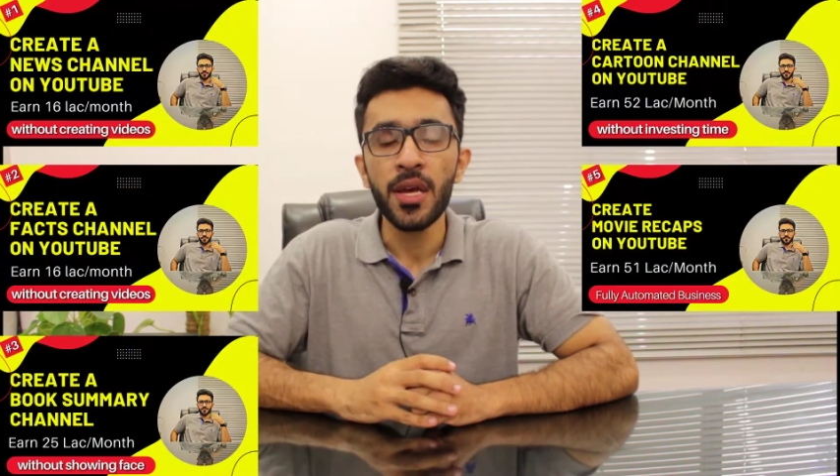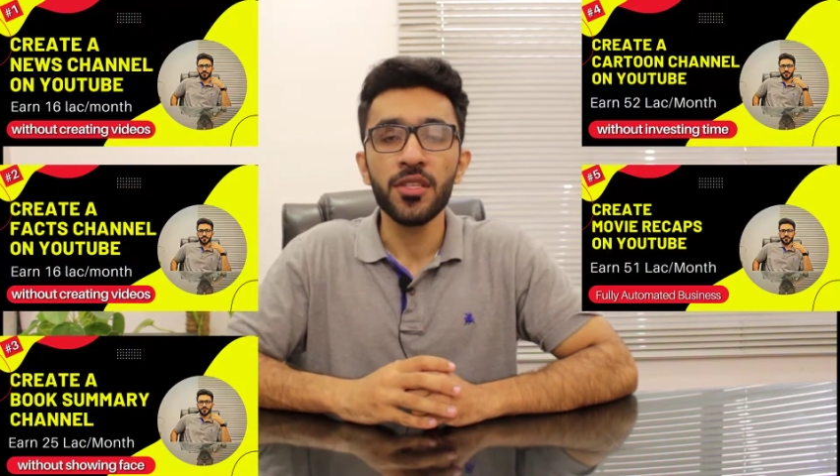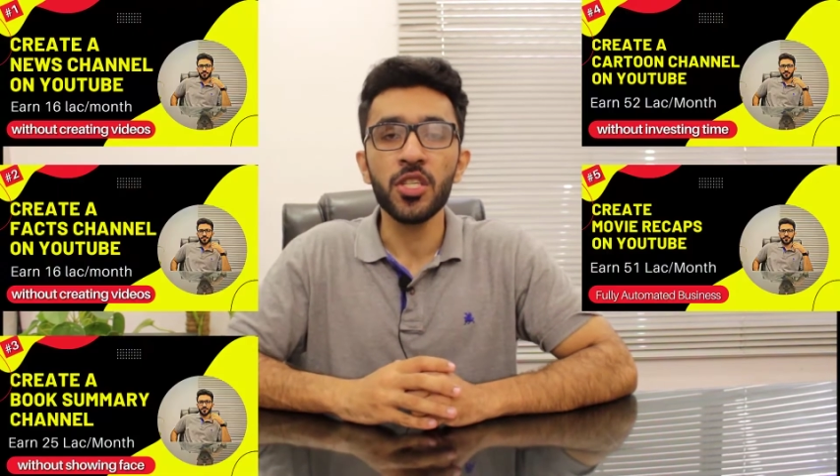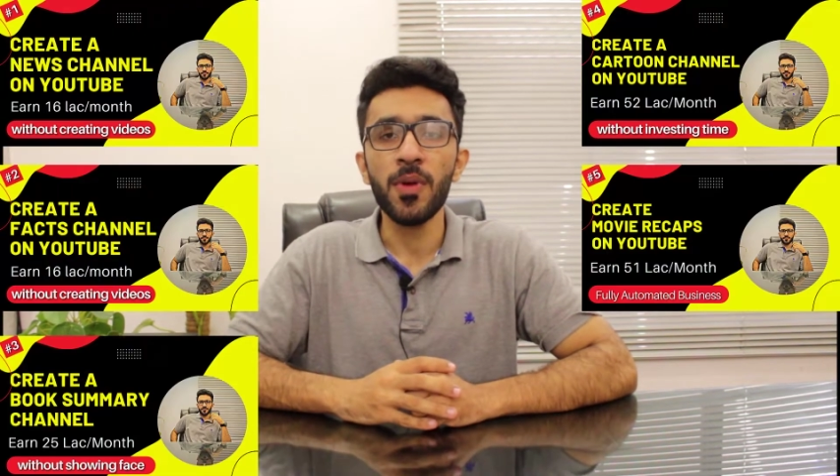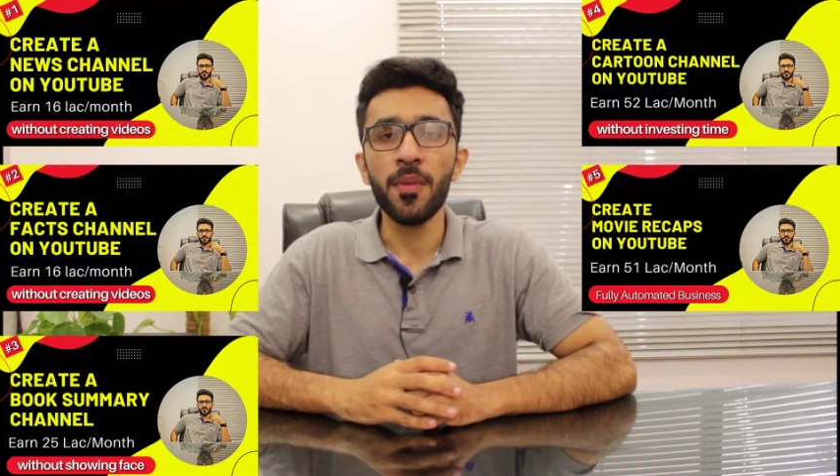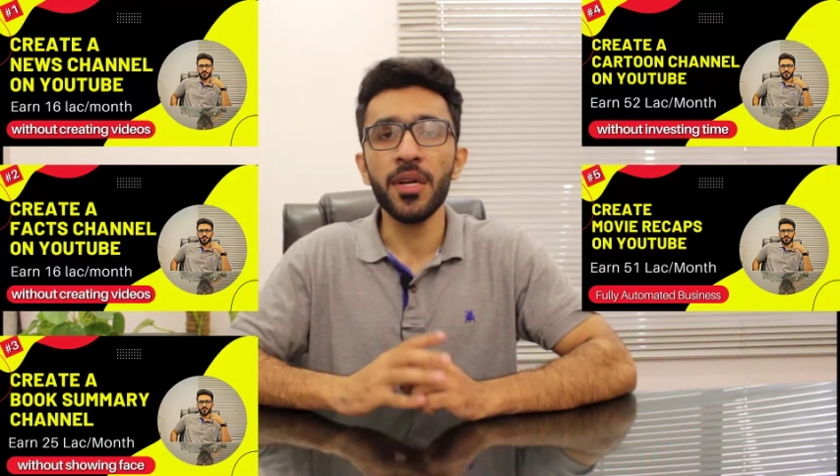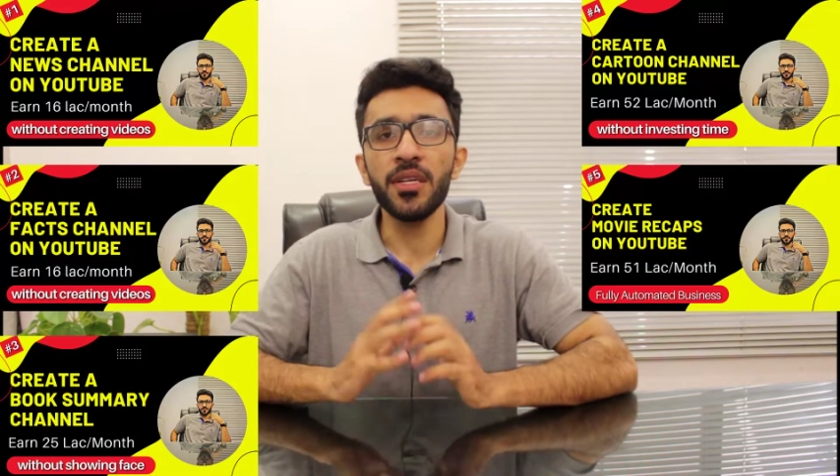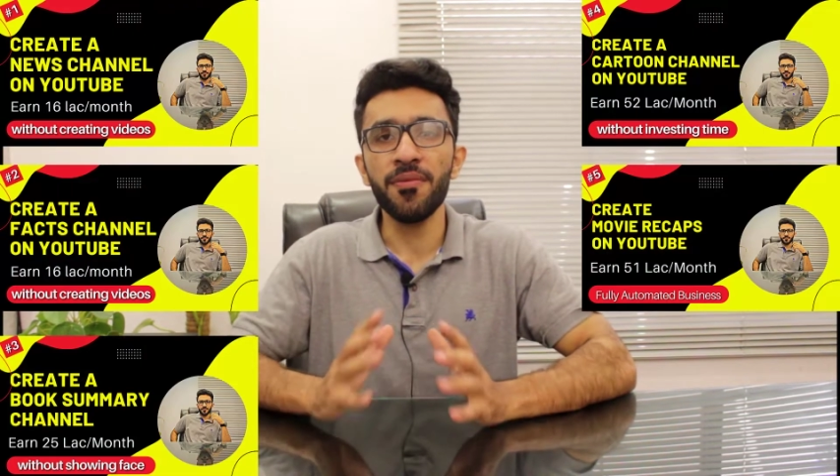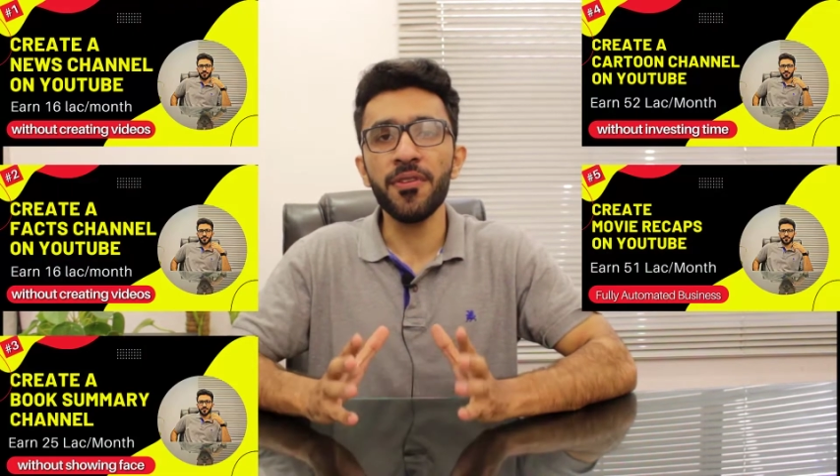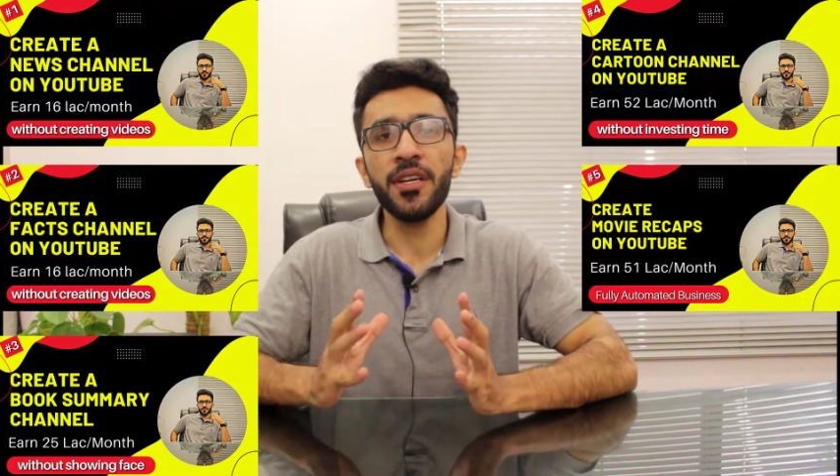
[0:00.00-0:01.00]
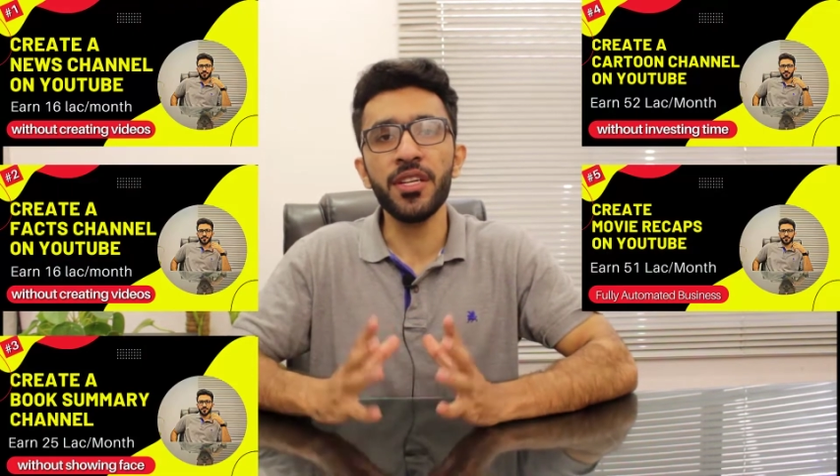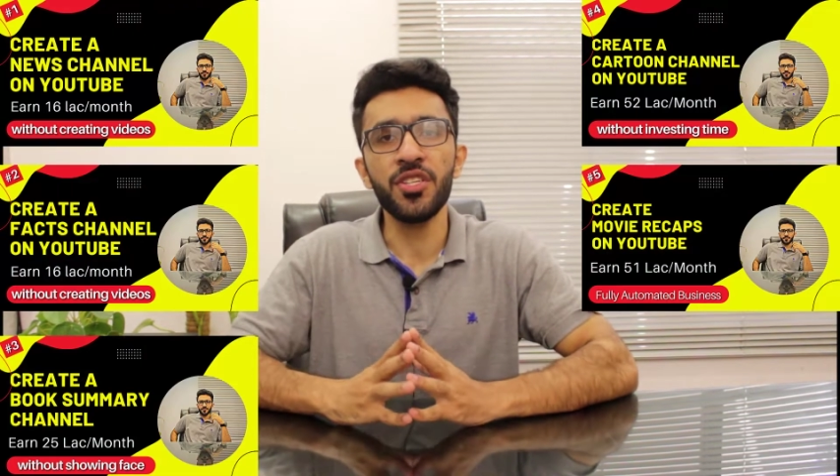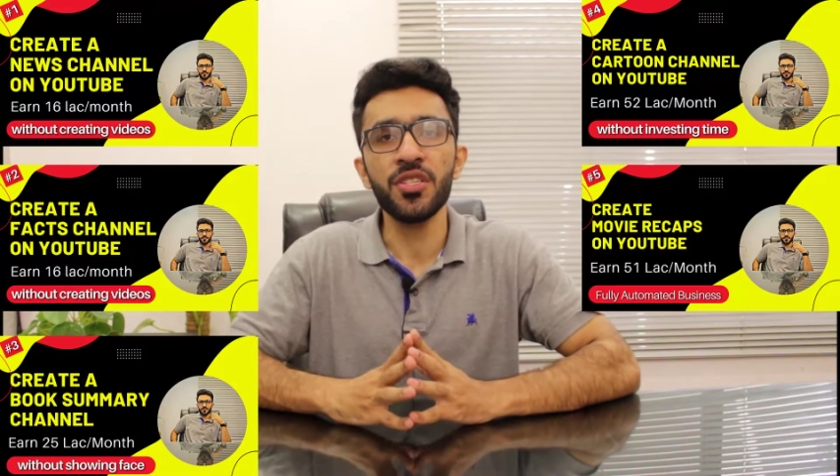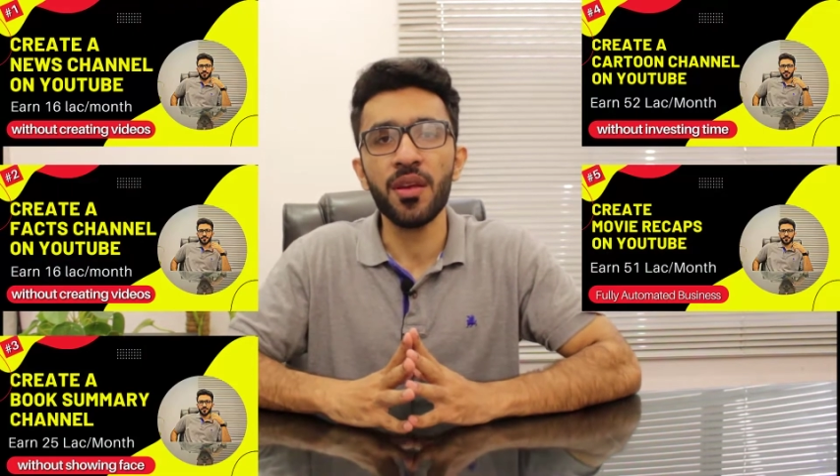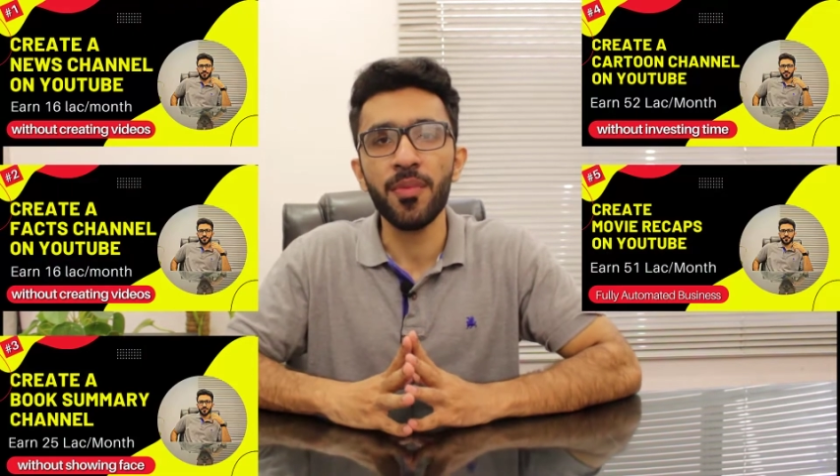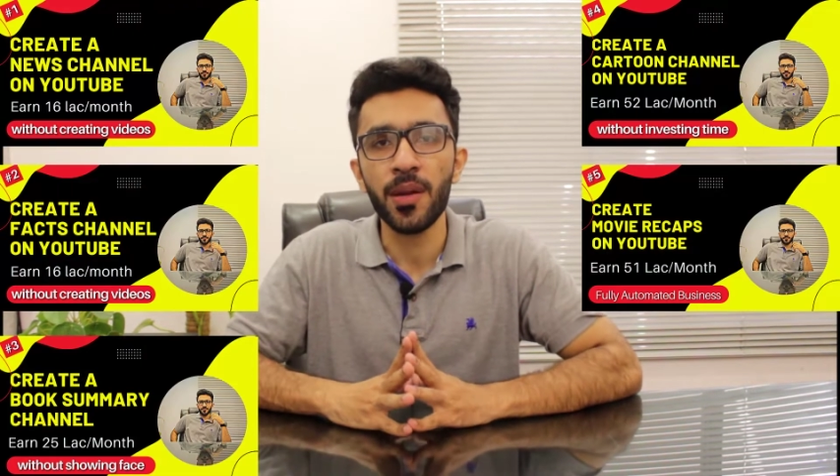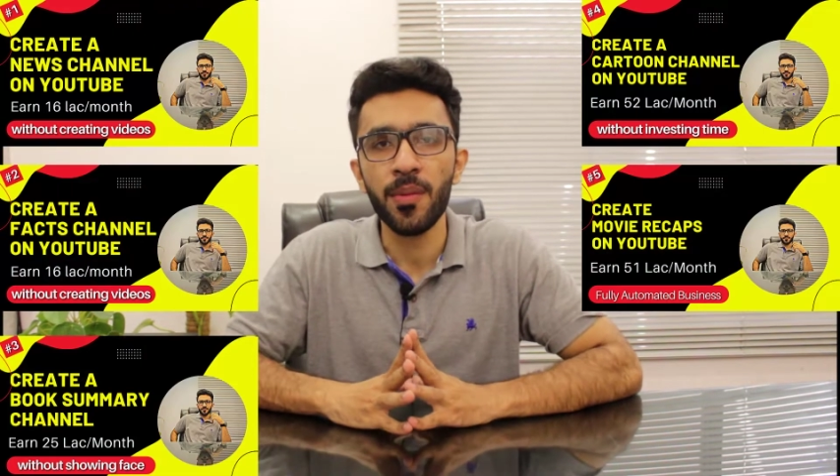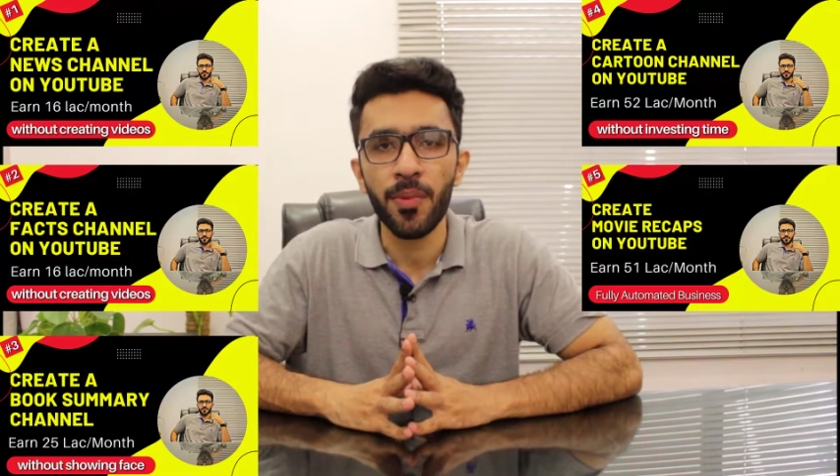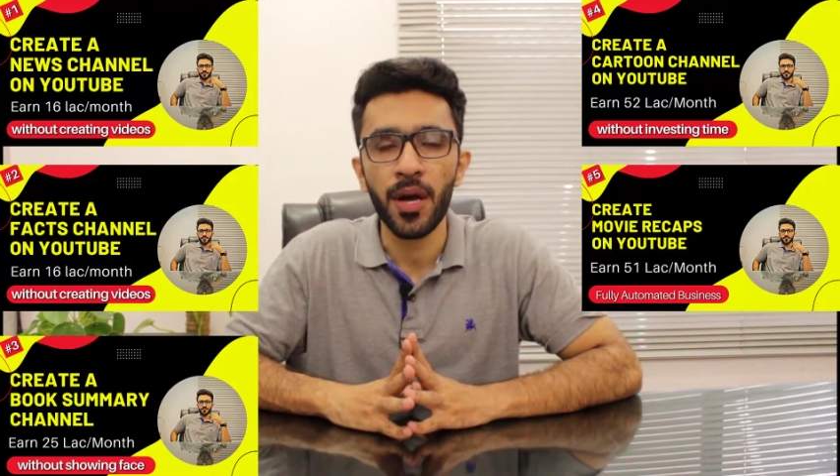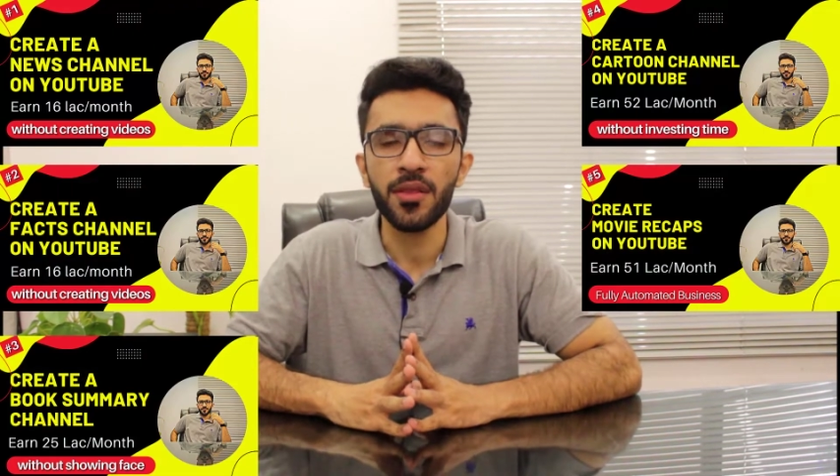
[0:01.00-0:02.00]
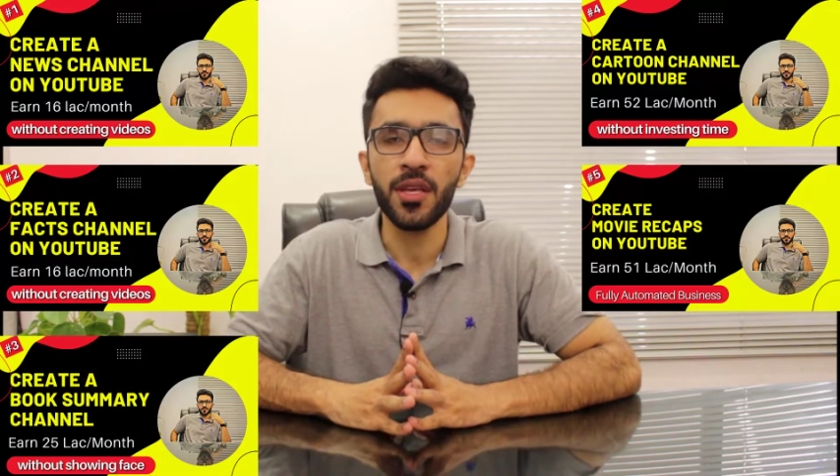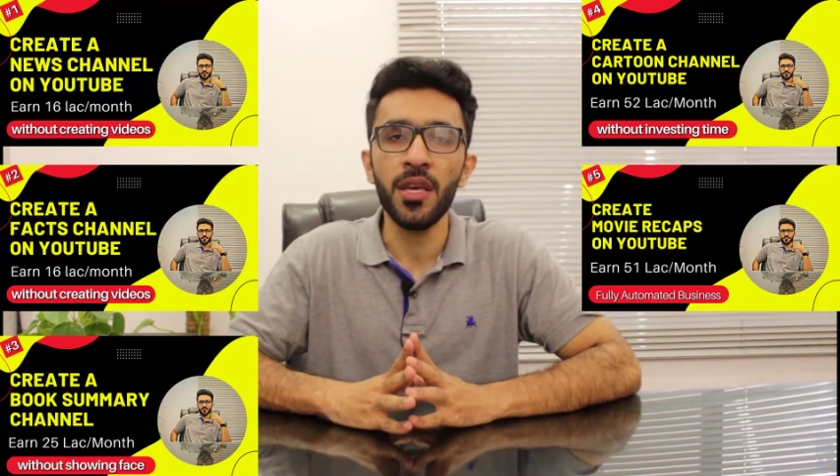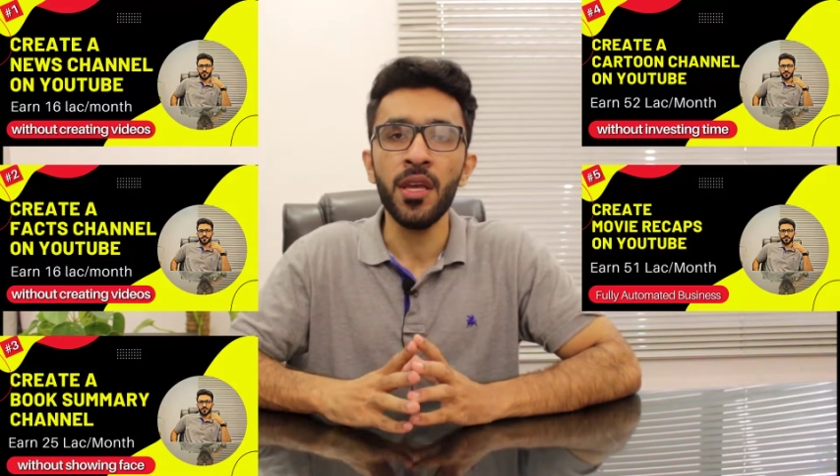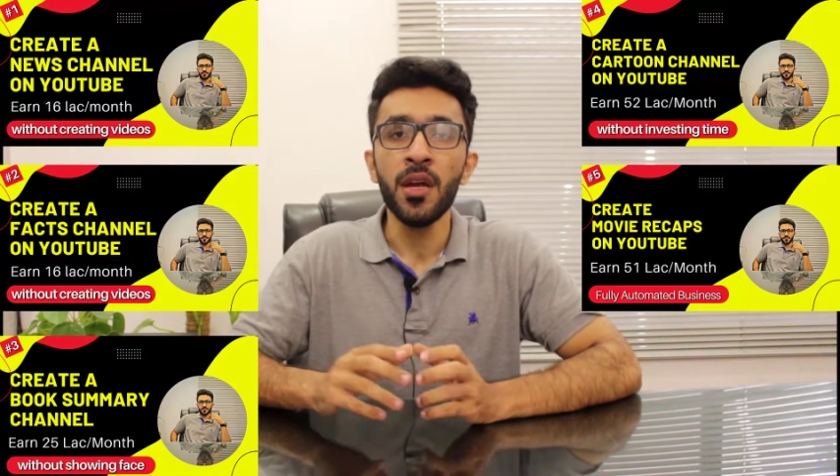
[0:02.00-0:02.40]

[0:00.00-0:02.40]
जिसमें हमने डिफरेंट निशीज के बारे में बात की